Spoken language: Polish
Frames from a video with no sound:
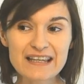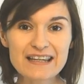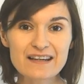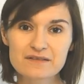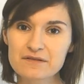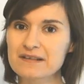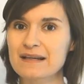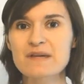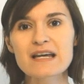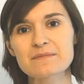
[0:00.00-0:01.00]
I z
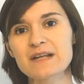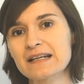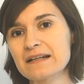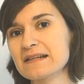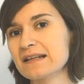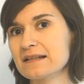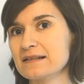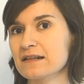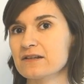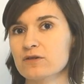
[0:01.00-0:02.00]
zamiarem nakręcenia tej
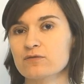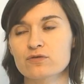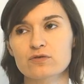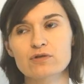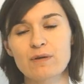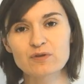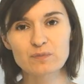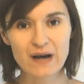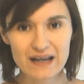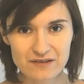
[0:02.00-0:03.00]
serii się już nosiłam od
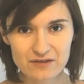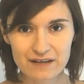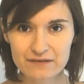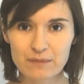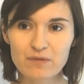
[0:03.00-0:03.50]
bardzo dawna,